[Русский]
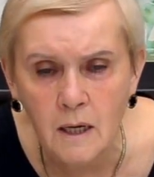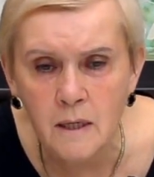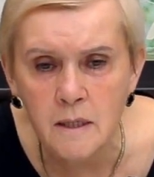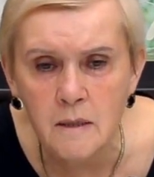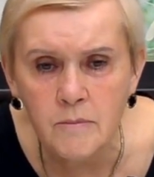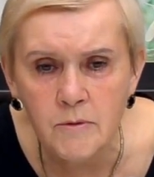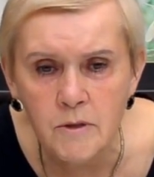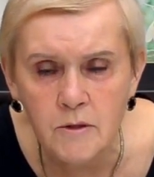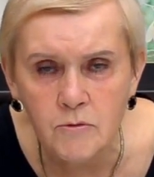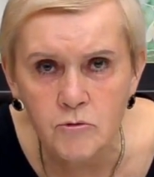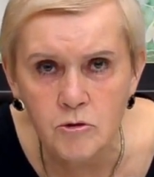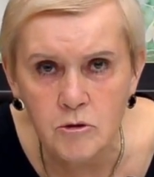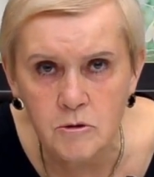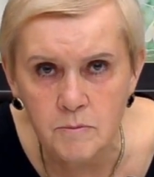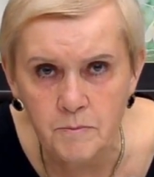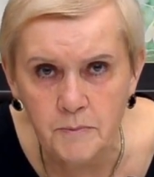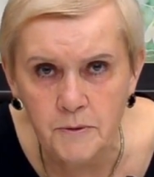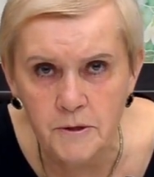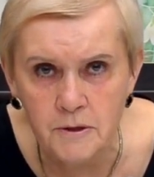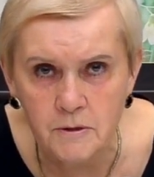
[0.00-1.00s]
а именно вот
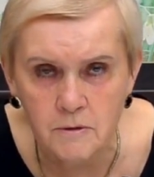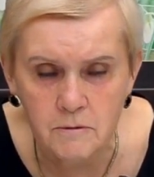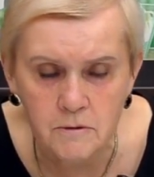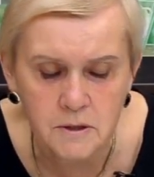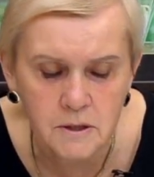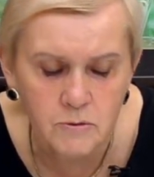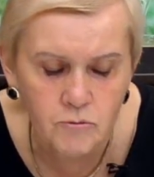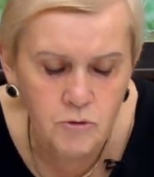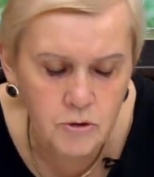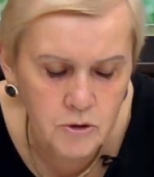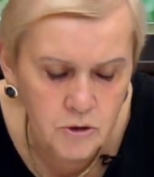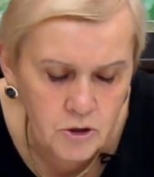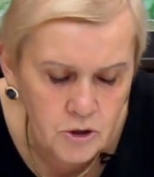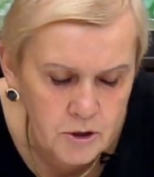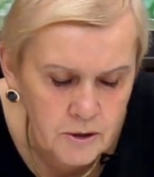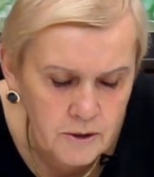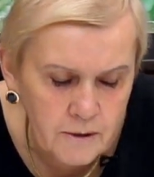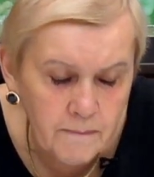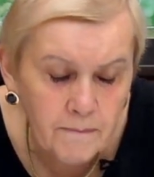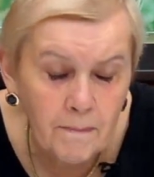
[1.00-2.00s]
под
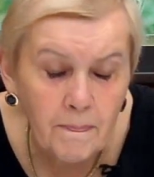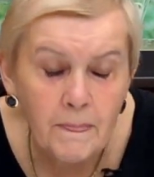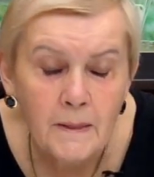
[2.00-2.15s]
сегодняшние.